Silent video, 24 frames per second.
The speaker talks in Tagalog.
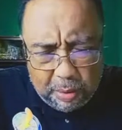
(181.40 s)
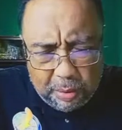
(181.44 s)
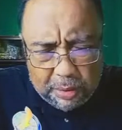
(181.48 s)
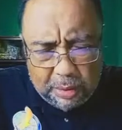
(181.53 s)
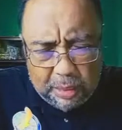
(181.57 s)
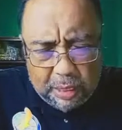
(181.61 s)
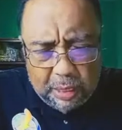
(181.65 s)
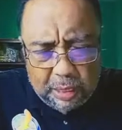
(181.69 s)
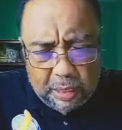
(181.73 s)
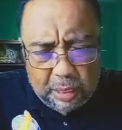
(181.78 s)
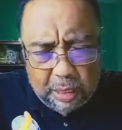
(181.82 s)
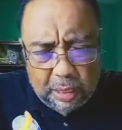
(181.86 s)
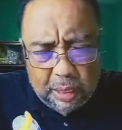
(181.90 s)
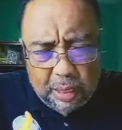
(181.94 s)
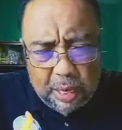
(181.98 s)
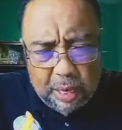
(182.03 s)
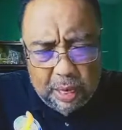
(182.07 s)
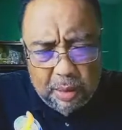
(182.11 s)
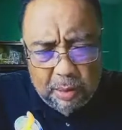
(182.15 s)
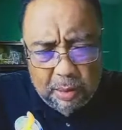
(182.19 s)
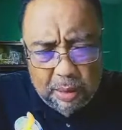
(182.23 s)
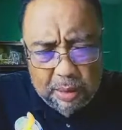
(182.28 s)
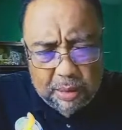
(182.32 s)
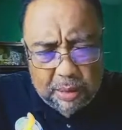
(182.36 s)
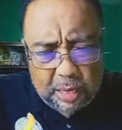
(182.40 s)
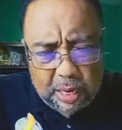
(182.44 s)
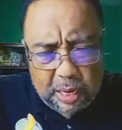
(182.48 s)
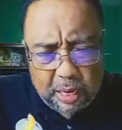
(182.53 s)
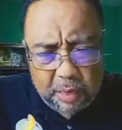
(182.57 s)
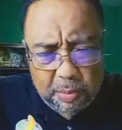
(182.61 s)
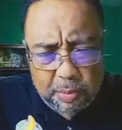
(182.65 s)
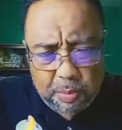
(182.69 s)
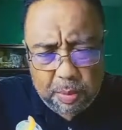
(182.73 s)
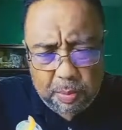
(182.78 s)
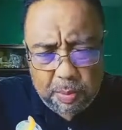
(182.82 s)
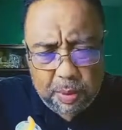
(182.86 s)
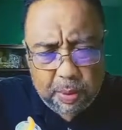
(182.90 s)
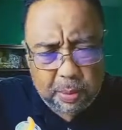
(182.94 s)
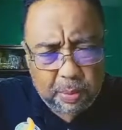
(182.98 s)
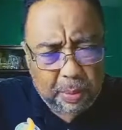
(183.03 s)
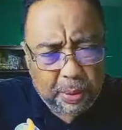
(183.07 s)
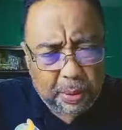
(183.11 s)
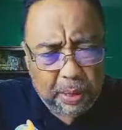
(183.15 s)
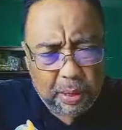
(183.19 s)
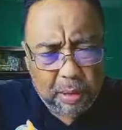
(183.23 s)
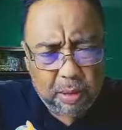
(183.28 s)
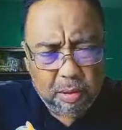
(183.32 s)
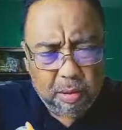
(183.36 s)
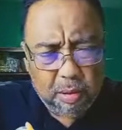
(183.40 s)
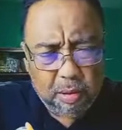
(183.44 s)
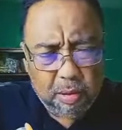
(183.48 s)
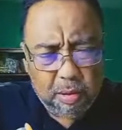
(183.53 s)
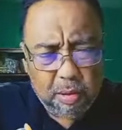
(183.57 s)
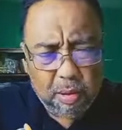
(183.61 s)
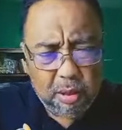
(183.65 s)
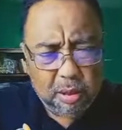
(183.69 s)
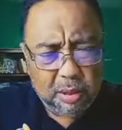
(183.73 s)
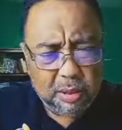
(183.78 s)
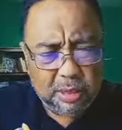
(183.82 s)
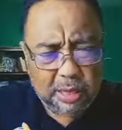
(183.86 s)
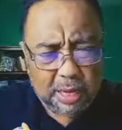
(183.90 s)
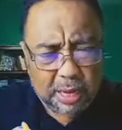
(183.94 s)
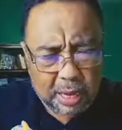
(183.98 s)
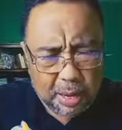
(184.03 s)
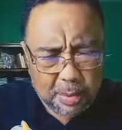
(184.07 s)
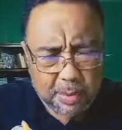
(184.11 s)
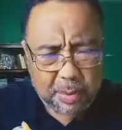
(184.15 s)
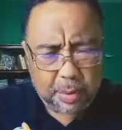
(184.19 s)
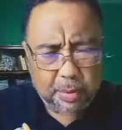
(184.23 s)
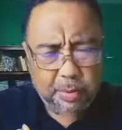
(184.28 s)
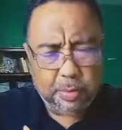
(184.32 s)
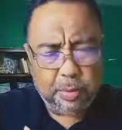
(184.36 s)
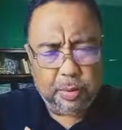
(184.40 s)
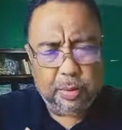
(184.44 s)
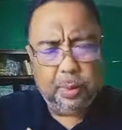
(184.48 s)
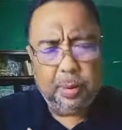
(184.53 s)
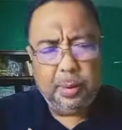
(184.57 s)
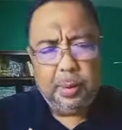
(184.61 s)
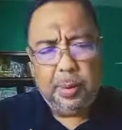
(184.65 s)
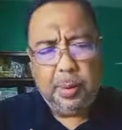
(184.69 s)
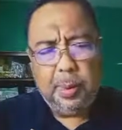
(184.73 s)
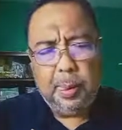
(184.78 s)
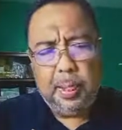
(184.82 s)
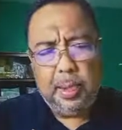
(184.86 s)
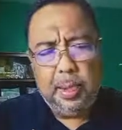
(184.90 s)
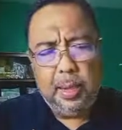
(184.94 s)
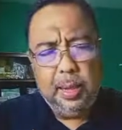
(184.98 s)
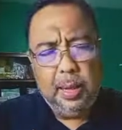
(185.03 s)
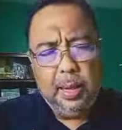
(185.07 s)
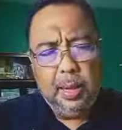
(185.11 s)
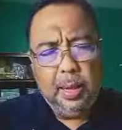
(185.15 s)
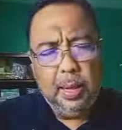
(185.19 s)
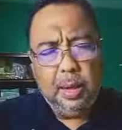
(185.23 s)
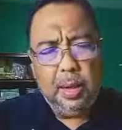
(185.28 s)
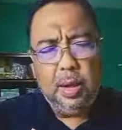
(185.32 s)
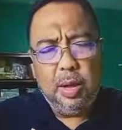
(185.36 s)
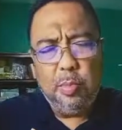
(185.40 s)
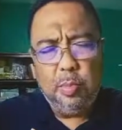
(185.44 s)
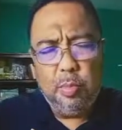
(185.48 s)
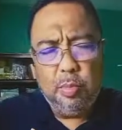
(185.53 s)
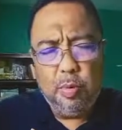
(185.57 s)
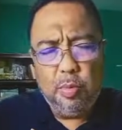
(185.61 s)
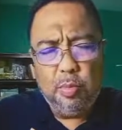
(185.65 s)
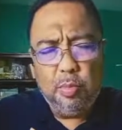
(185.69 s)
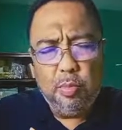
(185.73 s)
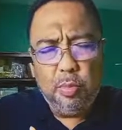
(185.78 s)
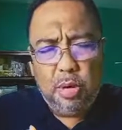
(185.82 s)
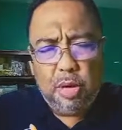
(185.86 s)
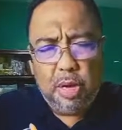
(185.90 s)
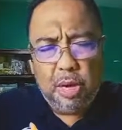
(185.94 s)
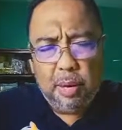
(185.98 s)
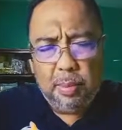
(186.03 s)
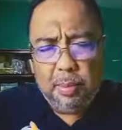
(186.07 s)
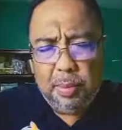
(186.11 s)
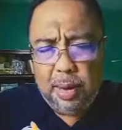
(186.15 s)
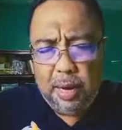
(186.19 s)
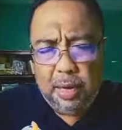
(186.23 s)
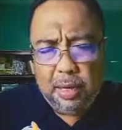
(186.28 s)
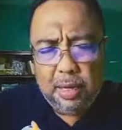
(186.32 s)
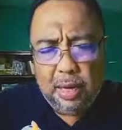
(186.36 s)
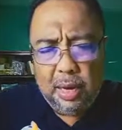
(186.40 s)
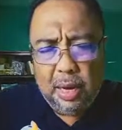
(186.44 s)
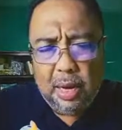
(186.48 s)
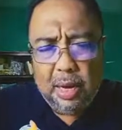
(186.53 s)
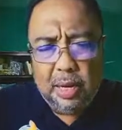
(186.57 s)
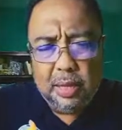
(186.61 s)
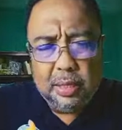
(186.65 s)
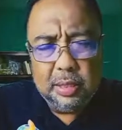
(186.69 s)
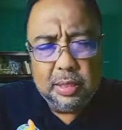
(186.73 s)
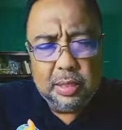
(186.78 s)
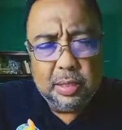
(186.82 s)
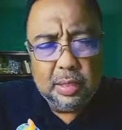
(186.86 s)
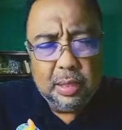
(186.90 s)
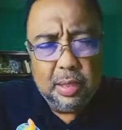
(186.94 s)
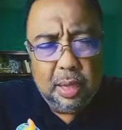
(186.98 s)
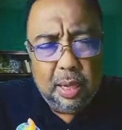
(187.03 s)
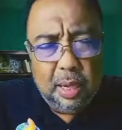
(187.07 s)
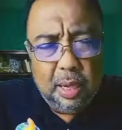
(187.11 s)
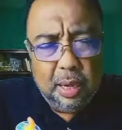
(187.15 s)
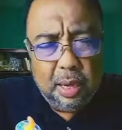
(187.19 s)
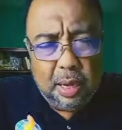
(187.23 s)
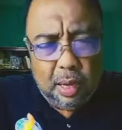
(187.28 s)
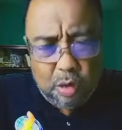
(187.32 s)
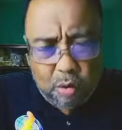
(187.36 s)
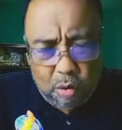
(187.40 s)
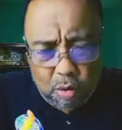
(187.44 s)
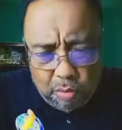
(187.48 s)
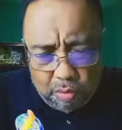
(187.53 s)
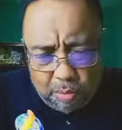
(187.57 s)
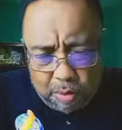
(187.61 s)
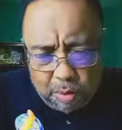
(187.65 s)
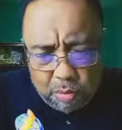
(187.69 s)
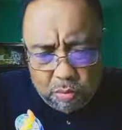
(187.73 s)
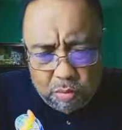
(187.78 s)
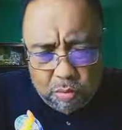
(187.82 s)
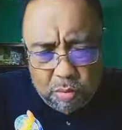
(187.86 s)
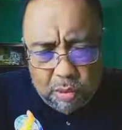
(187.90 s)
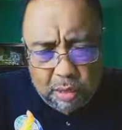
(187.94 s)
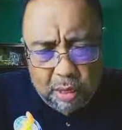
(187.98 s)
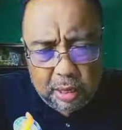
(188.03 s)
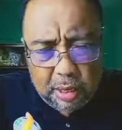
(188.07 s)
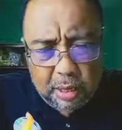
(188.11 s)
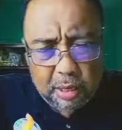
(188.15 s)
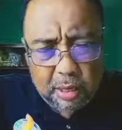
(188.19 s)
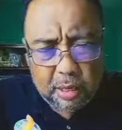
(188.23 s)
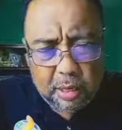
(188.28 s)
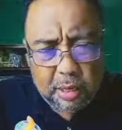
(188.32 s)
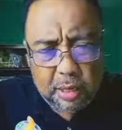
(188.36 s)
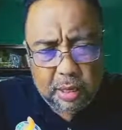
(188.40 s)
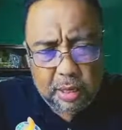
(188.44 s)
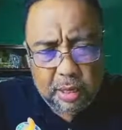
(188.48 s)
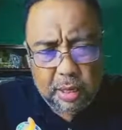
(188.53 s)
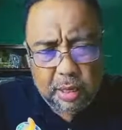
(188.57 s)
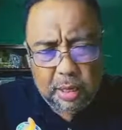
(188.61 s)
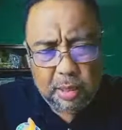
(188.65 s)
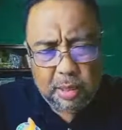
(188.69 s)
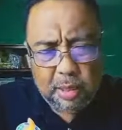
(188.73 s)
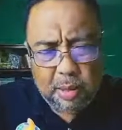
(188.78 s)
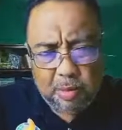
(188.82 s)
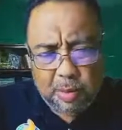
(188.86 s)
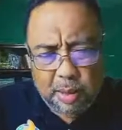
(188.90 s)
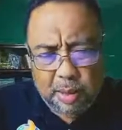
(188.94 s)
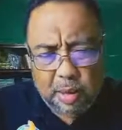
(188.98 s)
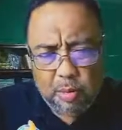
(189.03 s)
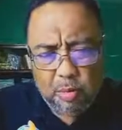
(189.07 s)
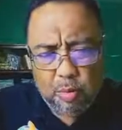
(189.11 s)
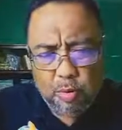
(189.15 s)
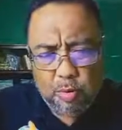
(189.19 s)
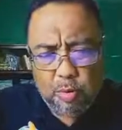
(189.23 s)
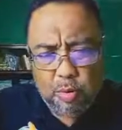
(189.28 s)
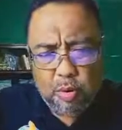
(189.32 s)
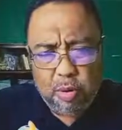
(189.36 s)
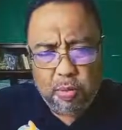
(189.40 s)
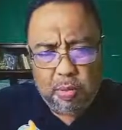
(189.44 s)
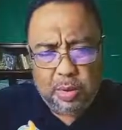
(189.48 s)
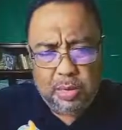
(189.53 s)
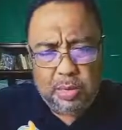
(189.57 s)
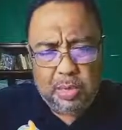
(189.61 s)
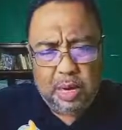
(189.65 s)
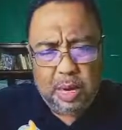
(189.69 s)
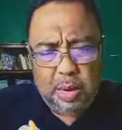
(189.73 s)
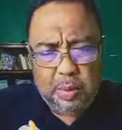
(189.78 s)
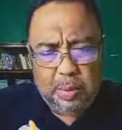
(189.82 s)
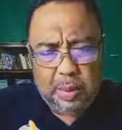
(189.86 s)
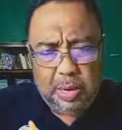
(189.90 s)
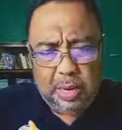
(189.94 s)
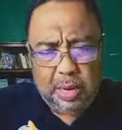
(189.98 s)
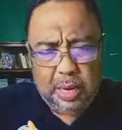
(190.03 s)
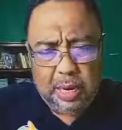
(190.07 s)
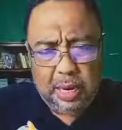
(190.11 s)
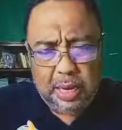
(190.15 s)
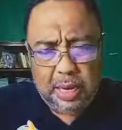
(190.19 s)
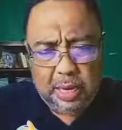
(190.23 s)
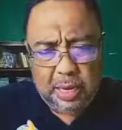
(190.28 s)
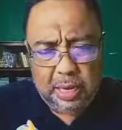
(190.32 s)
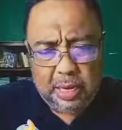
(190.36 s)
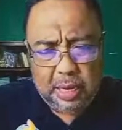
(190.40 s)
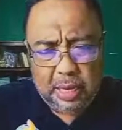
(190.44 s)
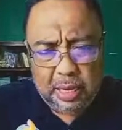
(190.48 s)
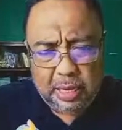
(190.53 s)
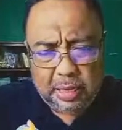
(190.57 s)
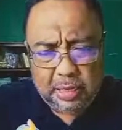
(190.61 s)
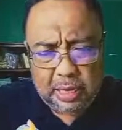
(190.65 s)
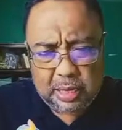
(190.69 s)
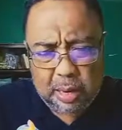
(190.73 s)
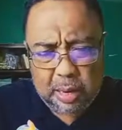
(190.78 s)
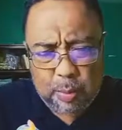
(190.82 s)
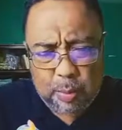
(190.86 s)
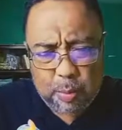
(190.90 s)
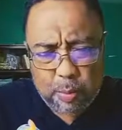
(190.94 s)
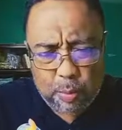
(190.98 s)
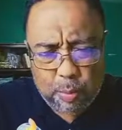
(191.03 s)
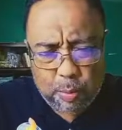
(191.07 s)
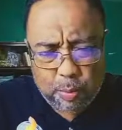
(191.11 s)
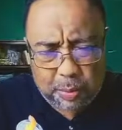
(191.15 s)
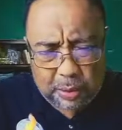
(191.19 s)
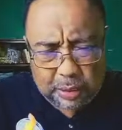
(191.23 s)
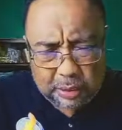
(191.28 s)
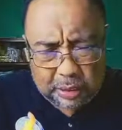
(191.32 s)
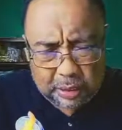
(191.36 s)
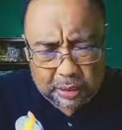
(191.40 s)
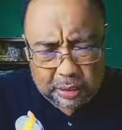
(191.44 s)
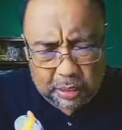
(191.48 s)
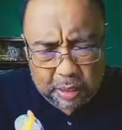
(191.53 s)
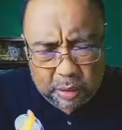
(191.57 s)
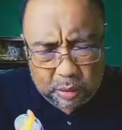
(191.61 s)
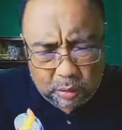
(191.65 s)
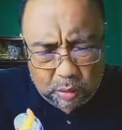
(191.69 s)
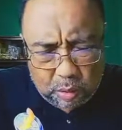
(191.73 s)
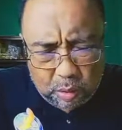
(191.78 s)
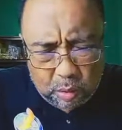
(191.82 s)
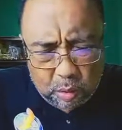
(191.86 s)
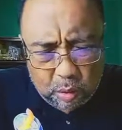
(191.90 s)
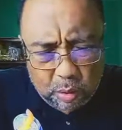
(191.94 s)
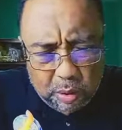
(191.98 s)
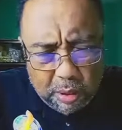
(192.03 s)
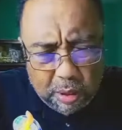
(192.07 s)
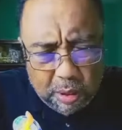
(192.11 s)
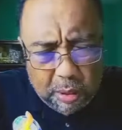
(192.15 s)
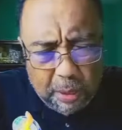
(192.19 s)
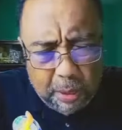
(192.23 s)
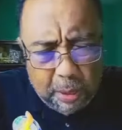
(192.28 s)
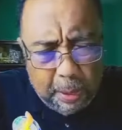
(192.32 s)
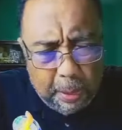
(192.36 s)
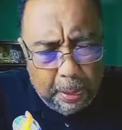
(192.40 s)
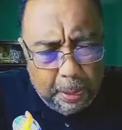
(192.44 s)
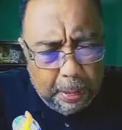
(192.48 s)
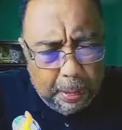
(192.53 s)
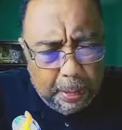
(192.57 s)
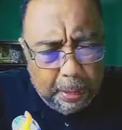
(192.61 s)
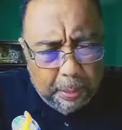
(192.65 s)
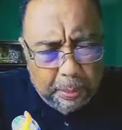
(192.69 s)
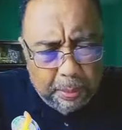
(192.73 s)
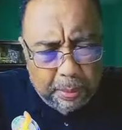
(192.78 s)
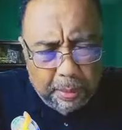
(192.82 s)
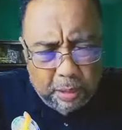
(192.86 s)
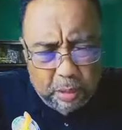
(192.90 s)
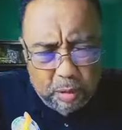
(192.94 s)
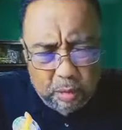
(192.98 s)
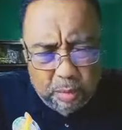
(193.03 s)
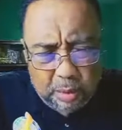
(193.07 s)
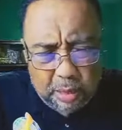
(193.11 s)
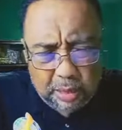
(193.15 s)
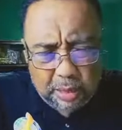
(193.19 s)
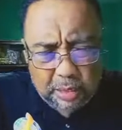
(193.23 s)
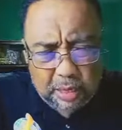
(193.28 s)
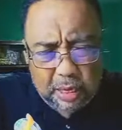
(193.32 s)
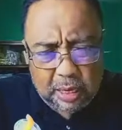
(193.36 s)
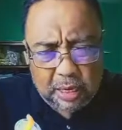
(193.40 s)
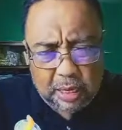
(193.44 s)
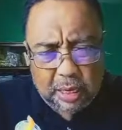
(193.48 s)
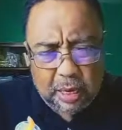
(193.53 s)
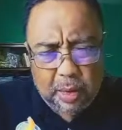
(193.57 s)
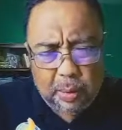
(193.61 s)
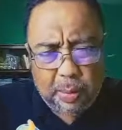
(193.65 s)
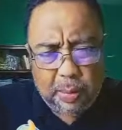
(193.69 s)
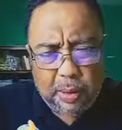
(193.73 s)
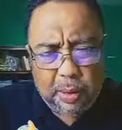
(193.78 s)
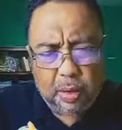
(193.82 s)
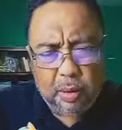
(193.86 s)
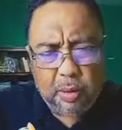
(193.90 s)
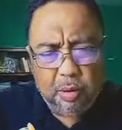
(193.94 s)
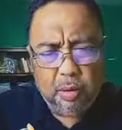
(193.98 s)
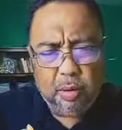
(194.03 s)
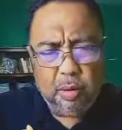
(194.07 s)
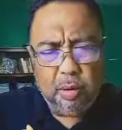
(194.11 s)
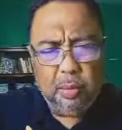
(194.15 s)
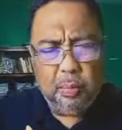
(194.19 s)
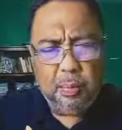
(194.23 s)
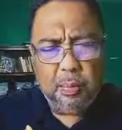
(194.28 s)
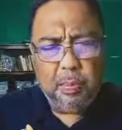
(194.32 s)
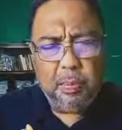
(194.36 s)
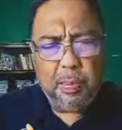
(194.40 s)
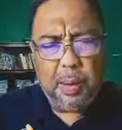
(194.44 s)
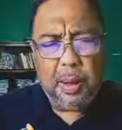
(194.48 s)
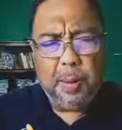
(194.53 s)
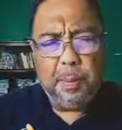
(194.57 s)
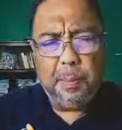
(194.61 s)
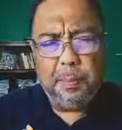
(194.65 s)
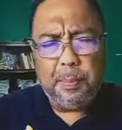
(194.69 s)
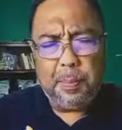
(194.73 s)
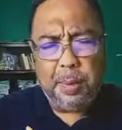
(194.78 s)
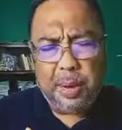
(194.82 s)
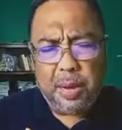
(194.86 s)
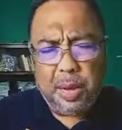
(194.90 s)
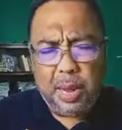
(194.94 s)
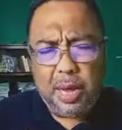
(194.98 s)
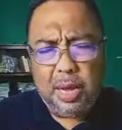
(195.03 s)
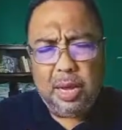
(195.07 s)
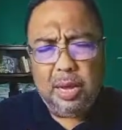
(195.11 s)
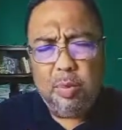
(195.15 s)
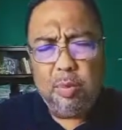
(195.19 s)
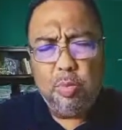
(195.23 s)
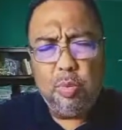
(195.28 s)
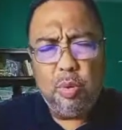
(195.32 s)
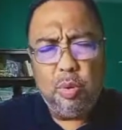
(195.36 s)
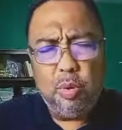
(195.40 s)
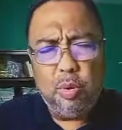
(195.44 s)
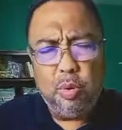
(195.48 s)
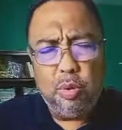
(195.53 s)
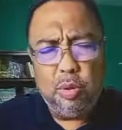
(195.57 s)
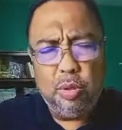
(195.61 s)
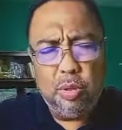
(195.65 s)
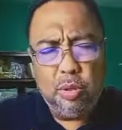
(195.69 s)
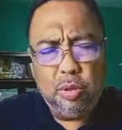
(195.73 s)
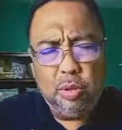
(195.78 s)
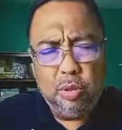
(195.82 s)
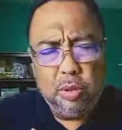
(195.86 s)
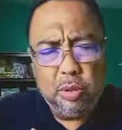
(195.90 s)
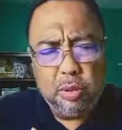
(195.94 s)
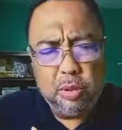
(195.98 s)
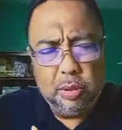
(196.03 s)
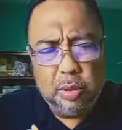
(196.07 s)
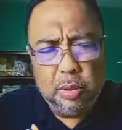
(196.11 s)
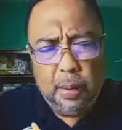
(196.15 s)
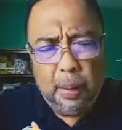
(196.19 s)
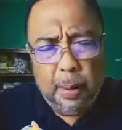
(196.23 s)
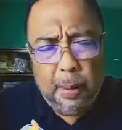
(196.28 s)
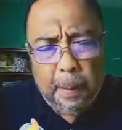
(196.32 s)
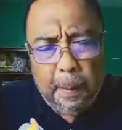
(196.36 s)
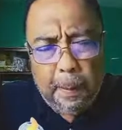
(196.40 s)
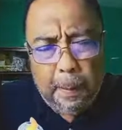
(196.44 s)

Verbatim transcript: bawat salitang lalabas sa aking bibig, Panginoon. Lord, salamat po. Kayo po ang muli ang maitaas, kayo ang manguna, samahan mo po kami sa aming kalagitnaan, sa aming pong pagsasalusaluhan ng iyong mga salita, Panginoon. Pagpalain mo, O Diyos,